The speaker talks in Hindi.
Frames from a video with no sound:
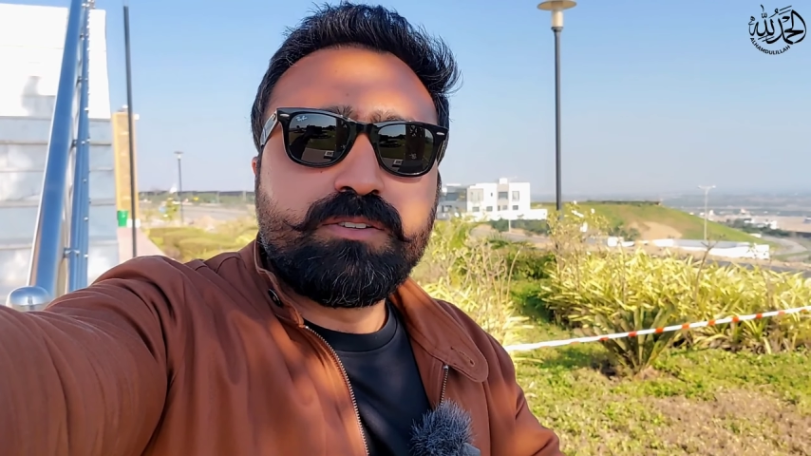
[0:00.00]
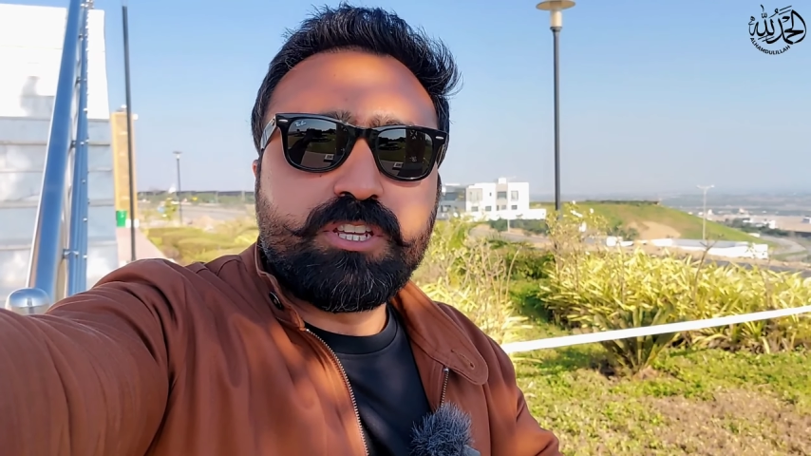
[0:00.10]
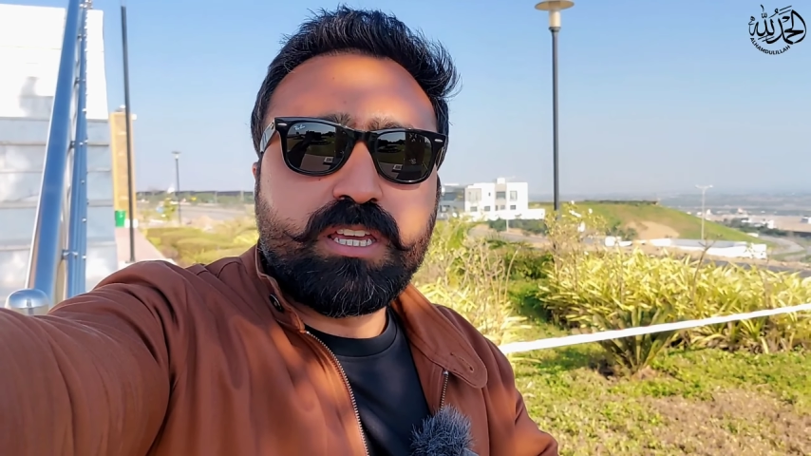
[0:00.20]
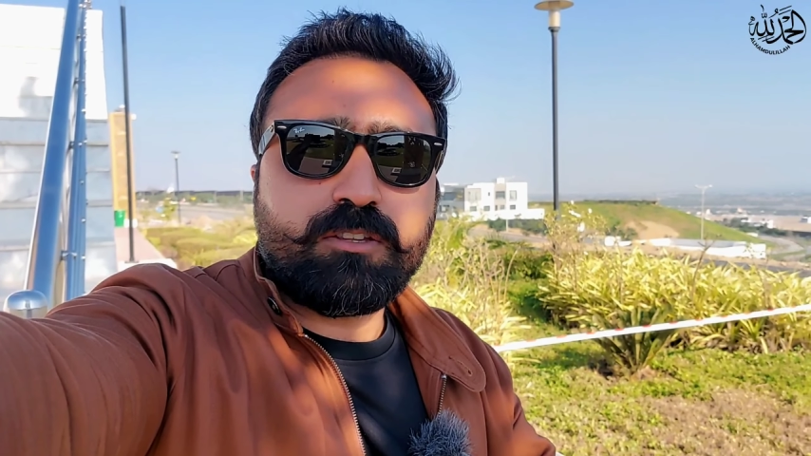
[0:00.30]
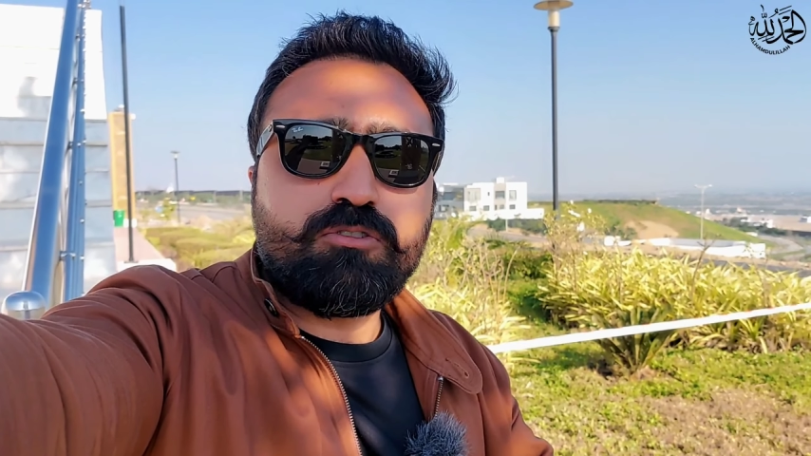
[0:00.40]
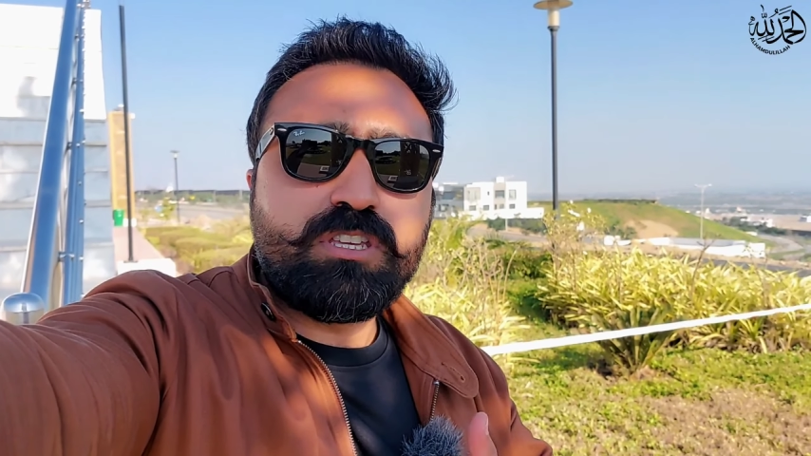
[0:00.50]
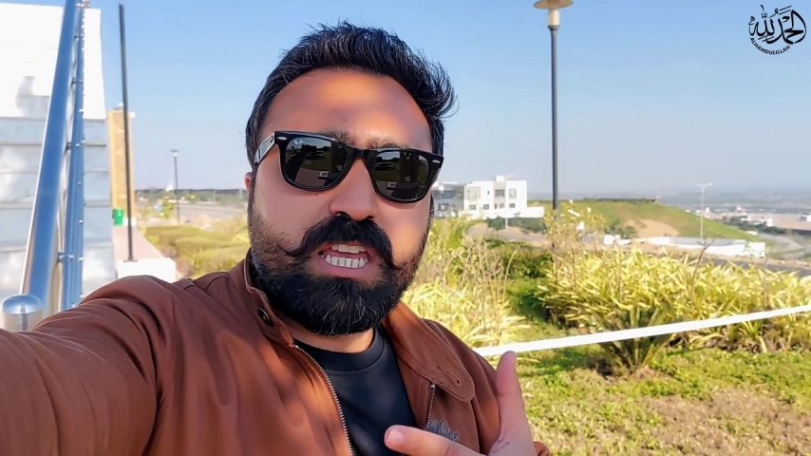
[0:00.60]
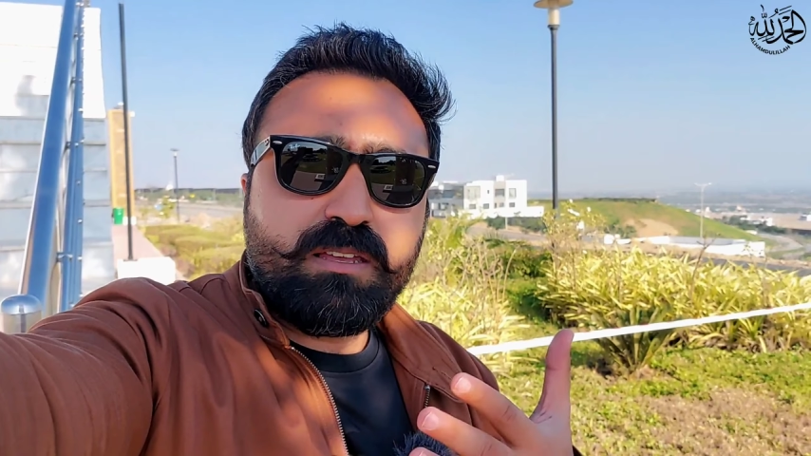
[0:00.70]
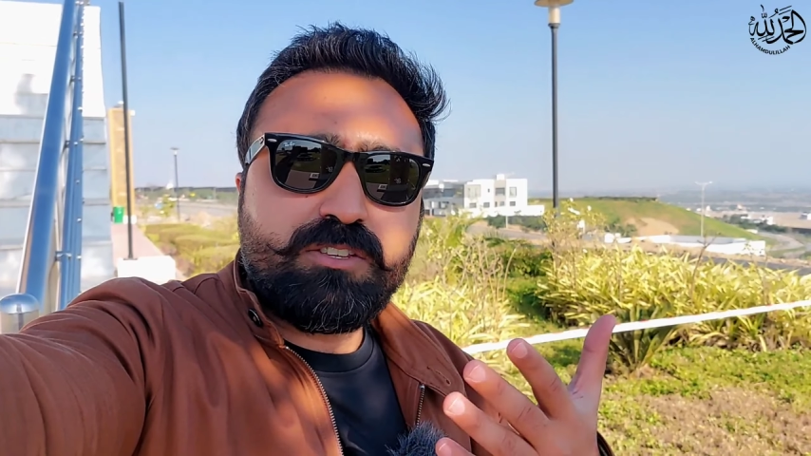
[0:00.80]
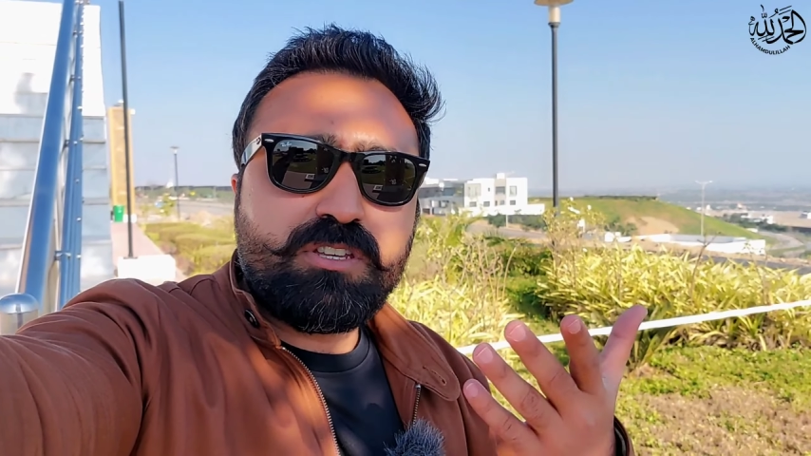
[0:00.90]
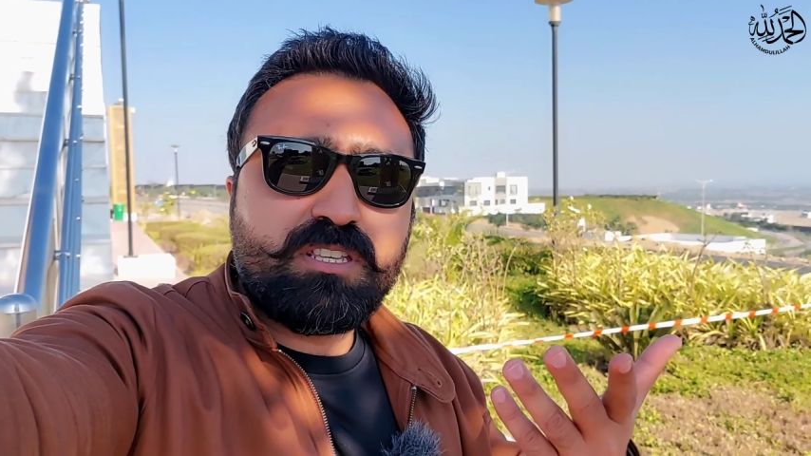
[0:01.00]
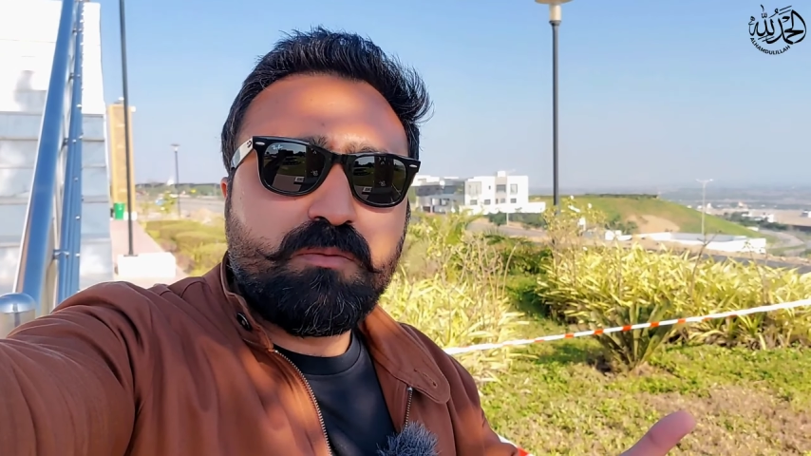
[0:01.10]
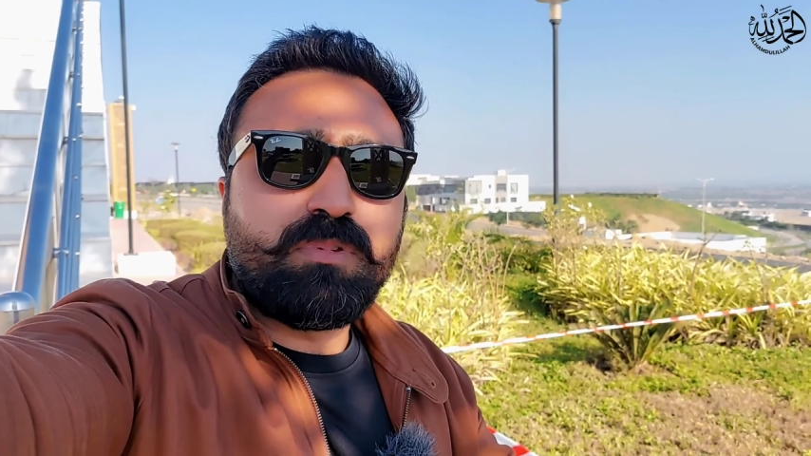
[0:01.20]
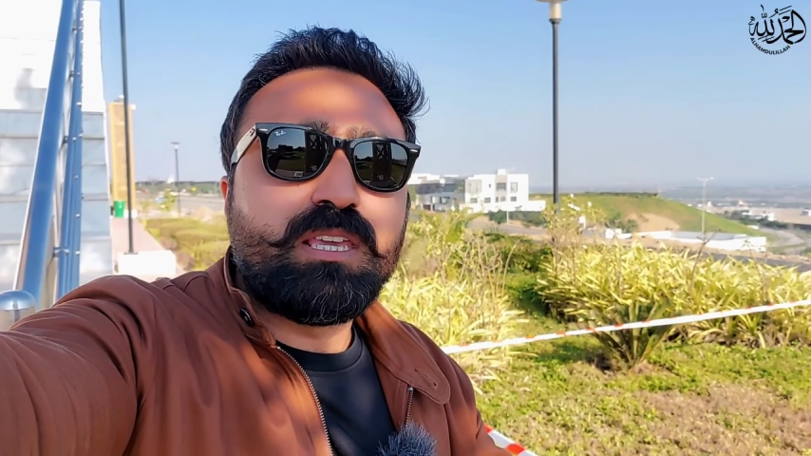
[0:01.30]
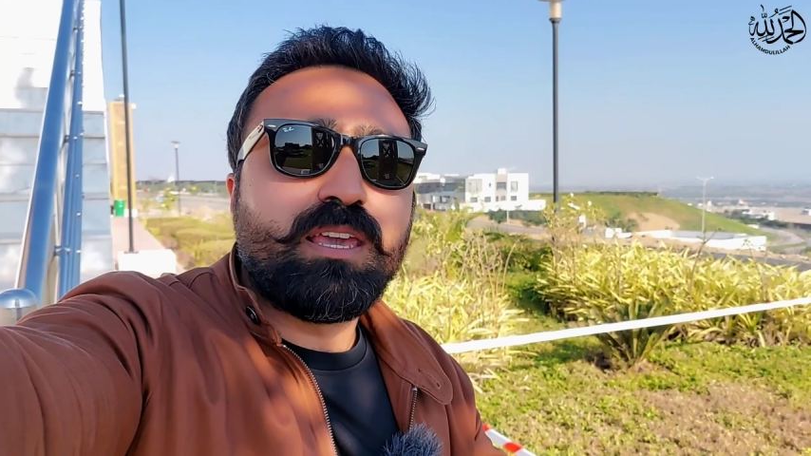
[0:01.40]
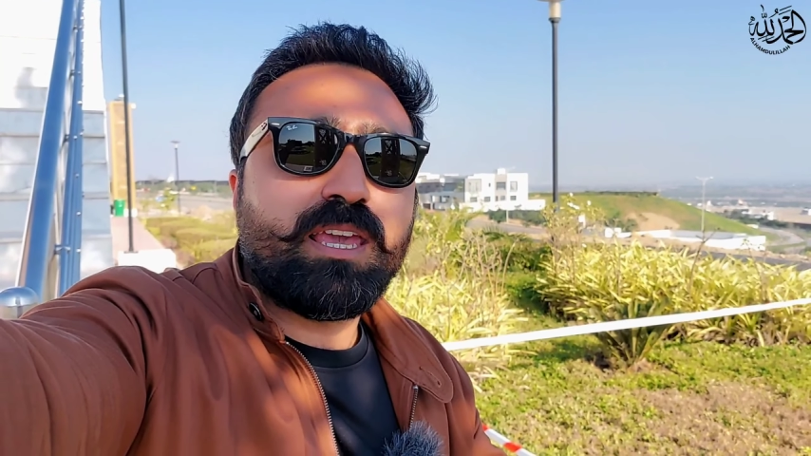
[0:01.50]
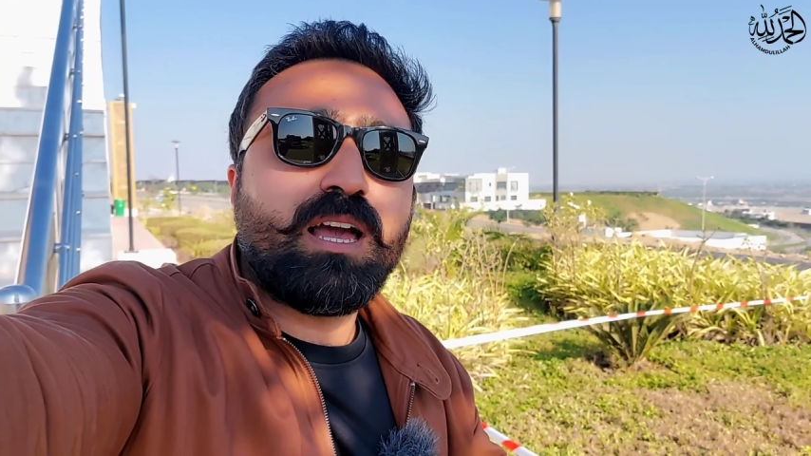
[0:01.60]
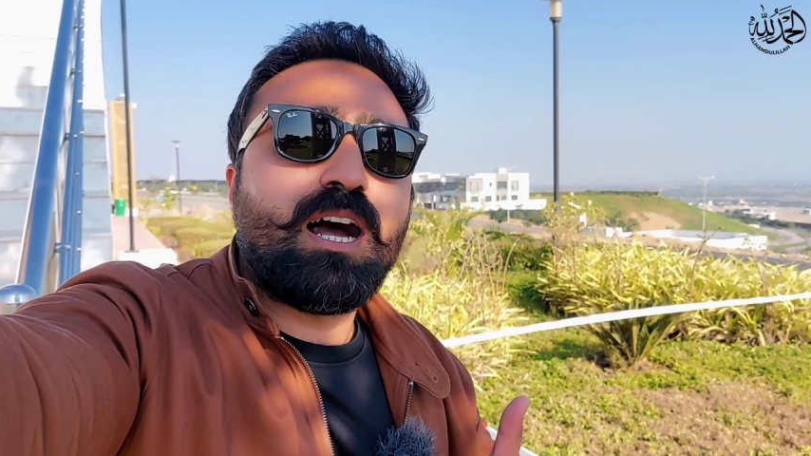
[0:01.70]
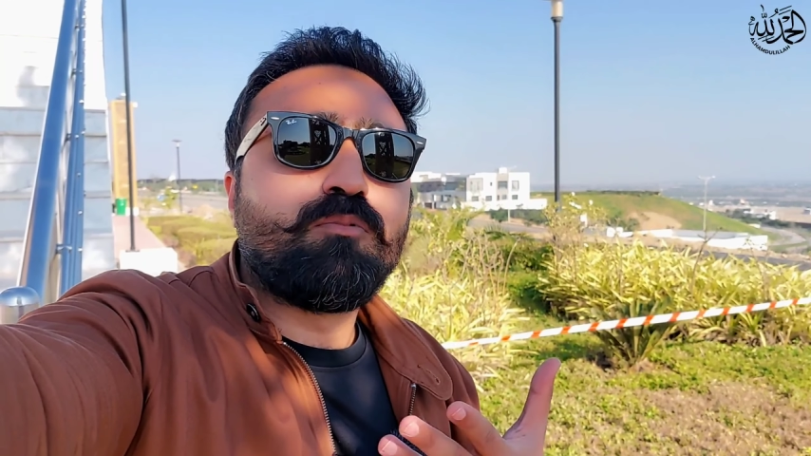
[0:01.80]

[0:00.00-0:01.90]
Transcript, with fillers: ठीक है तो ये चीज़ें भी हैं